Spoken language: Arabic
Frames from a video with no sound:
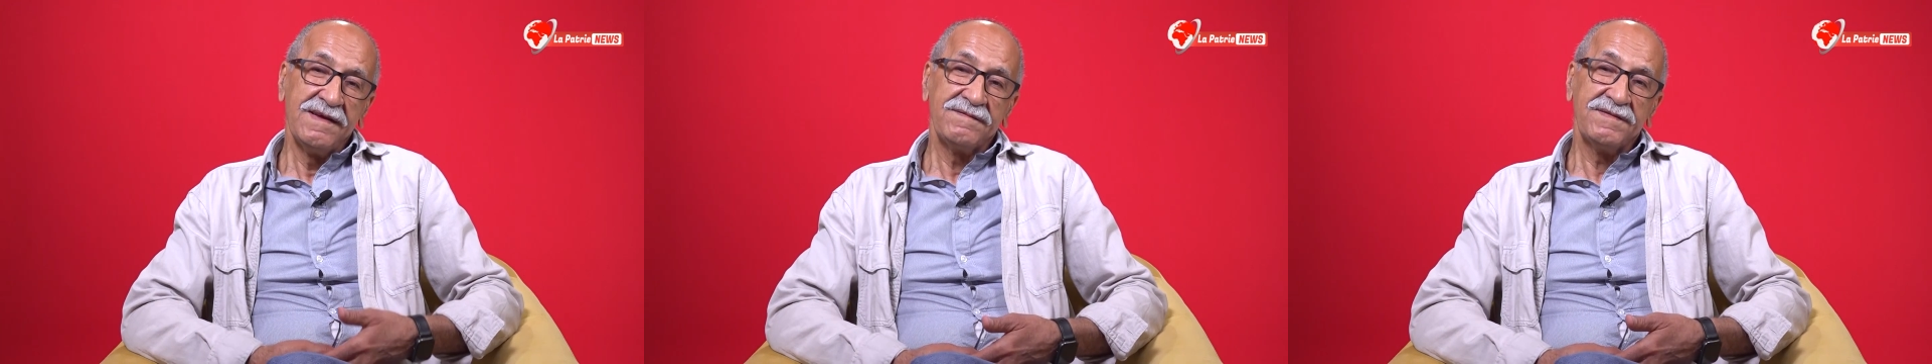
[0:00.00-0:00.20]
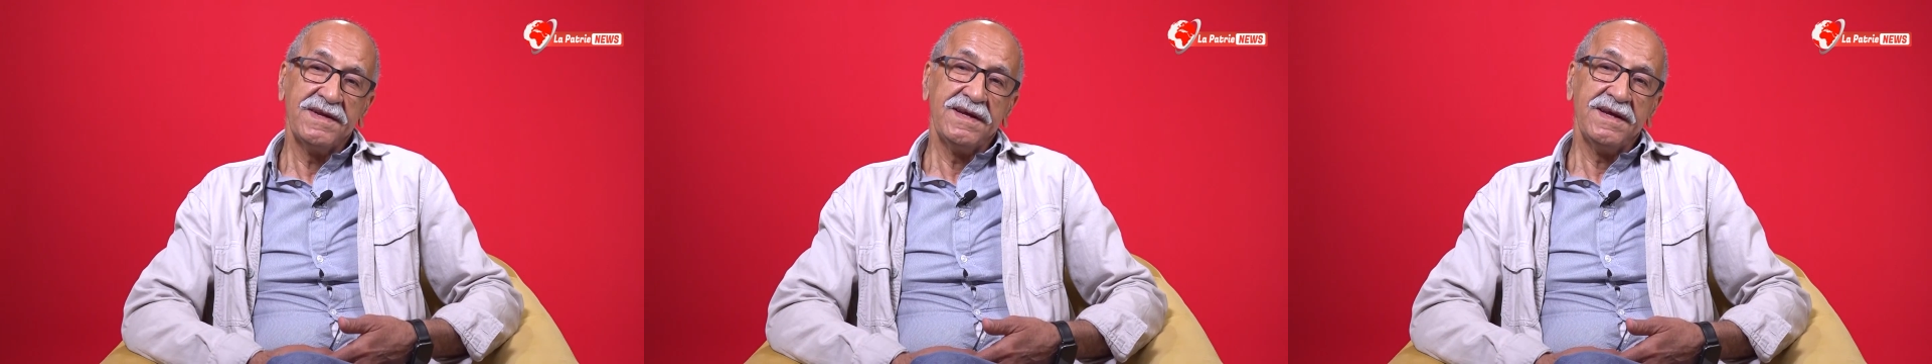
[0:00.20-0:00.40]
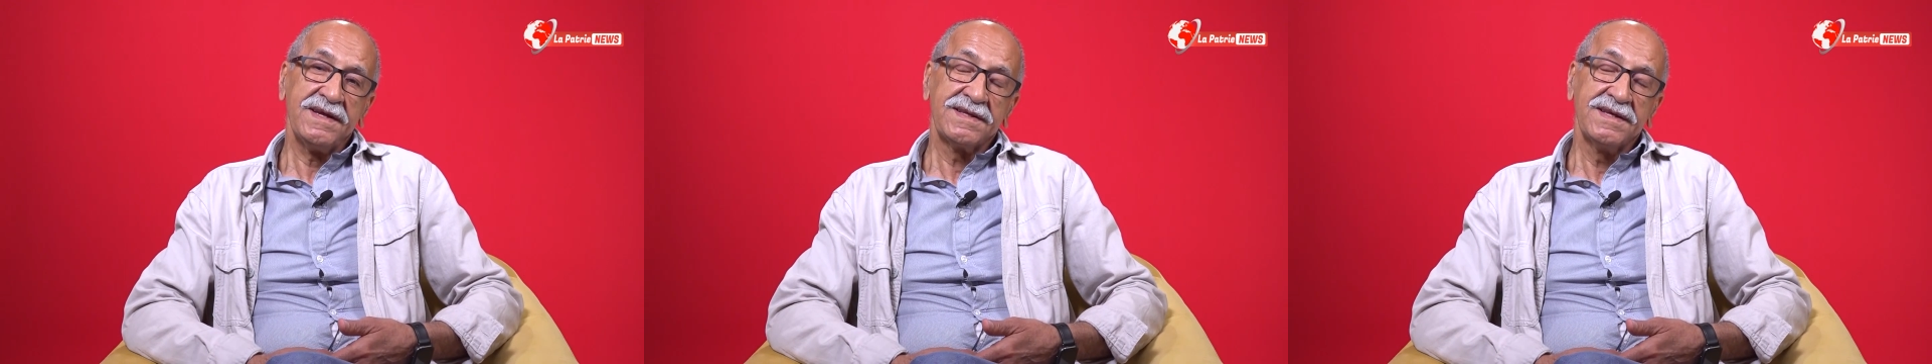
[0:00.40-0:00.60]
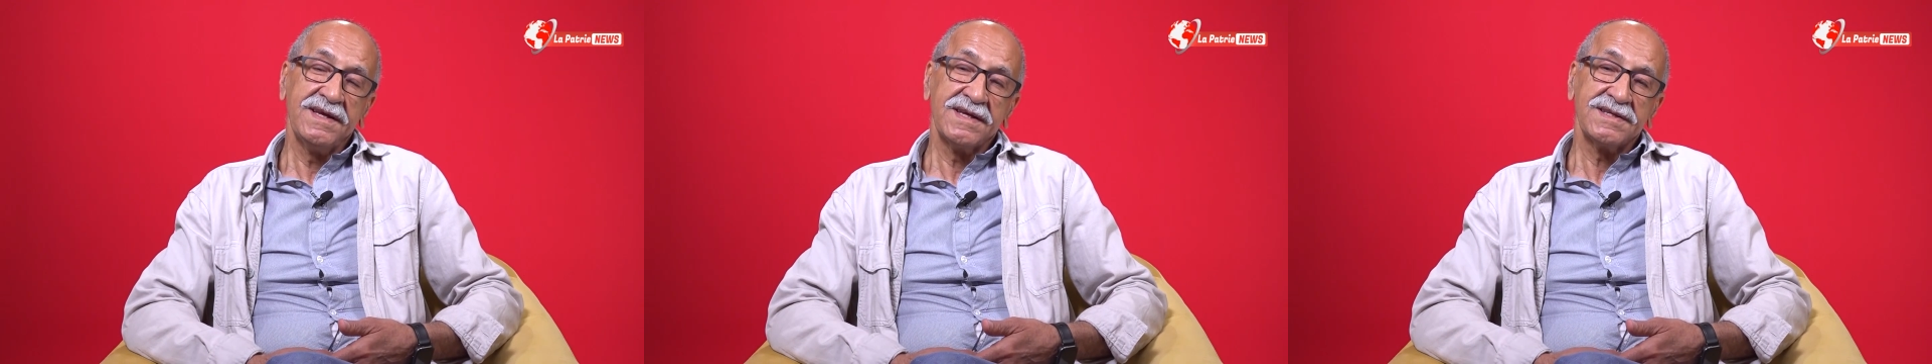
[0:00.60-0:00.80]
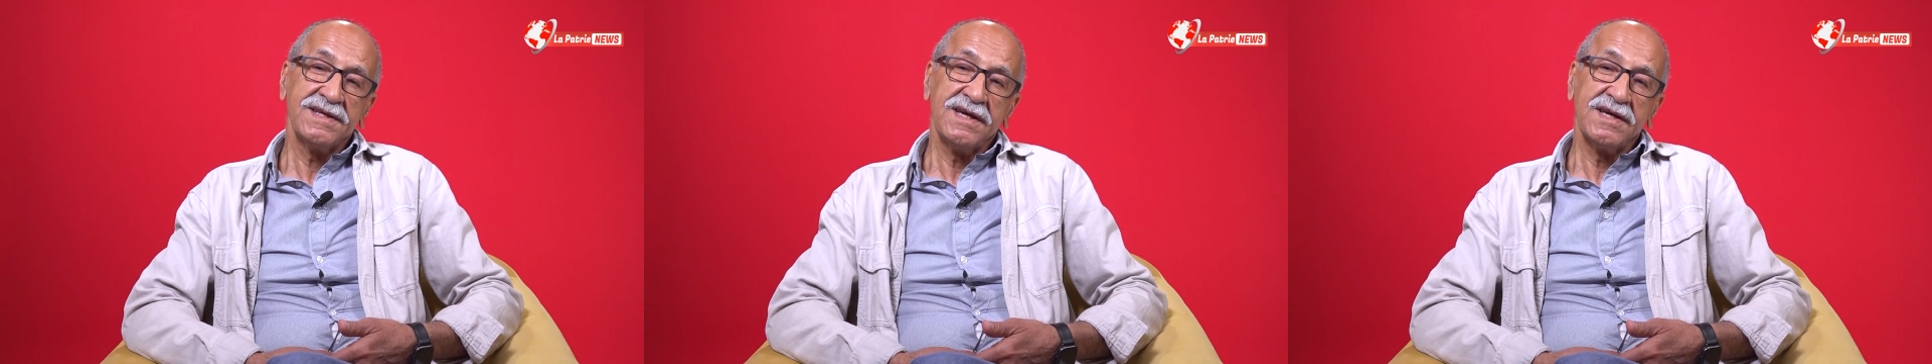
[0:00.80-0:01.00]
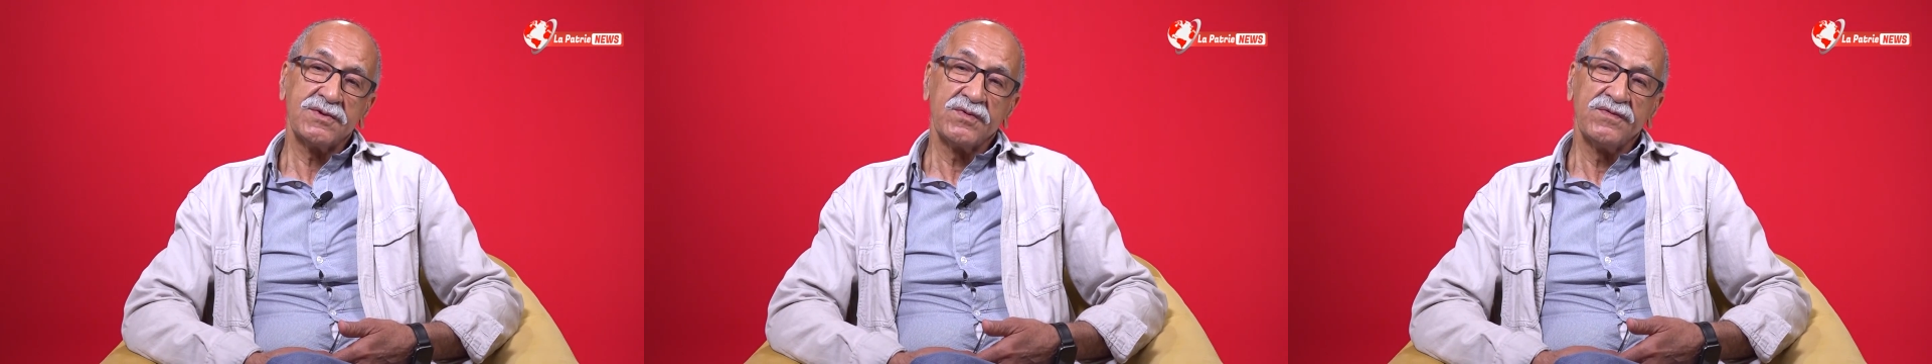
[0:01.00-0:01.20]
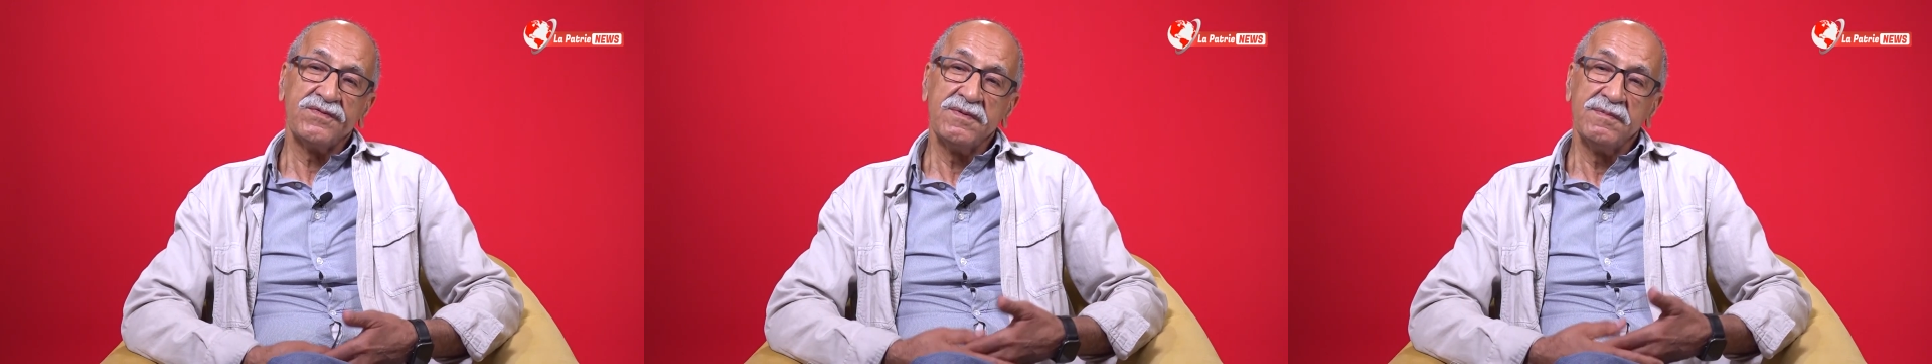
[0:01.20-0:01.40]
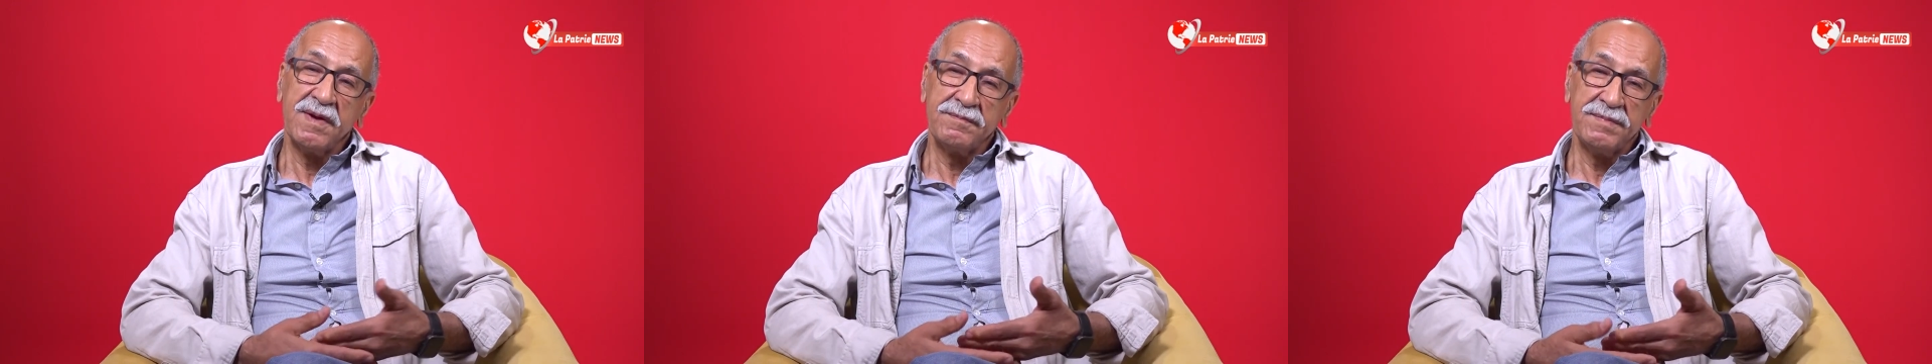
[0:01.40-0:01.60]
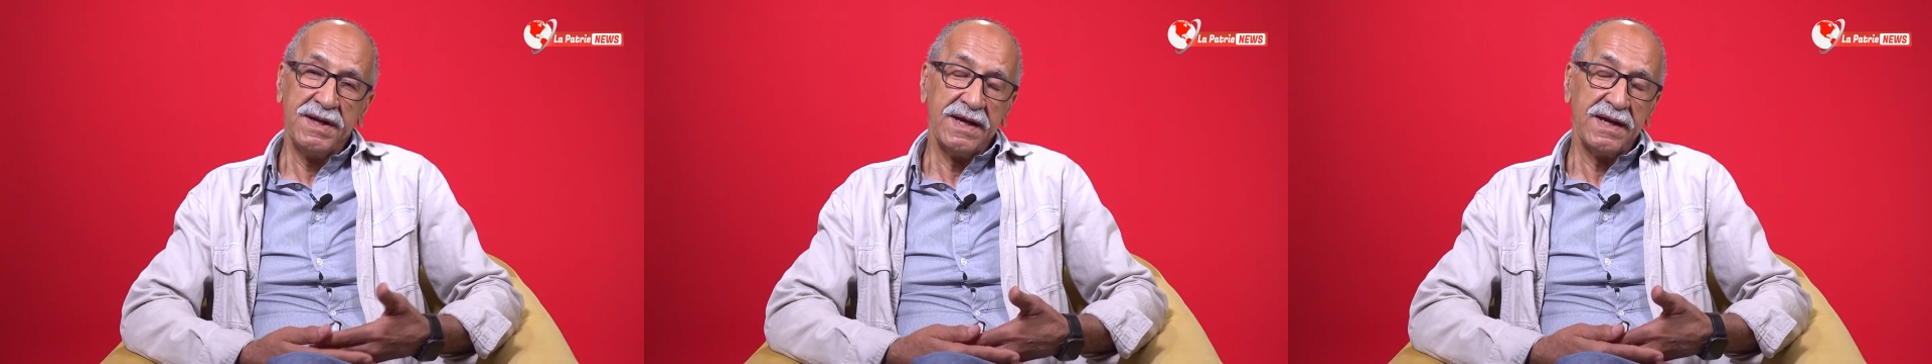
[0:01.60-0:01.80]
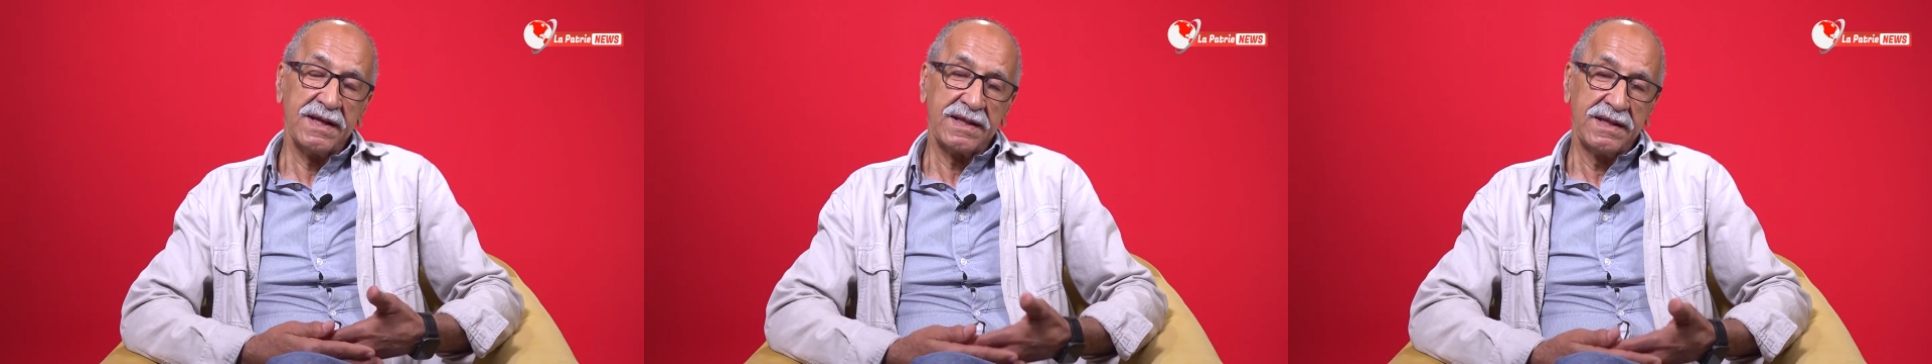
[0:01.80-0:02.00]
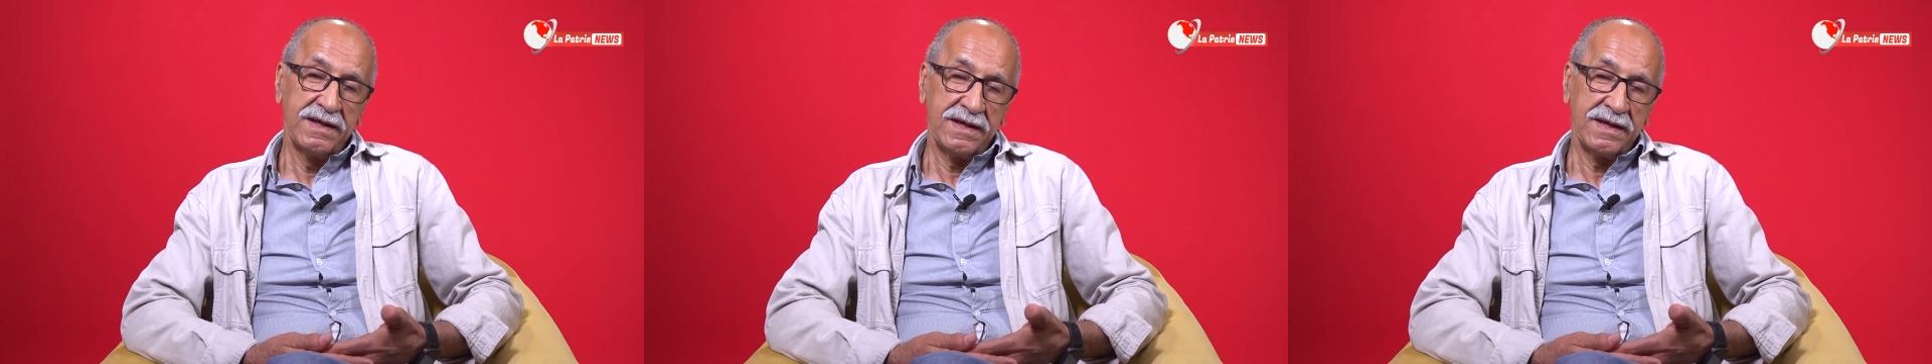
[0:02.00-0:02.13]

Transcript: في الاحتياجات وفي المبيعات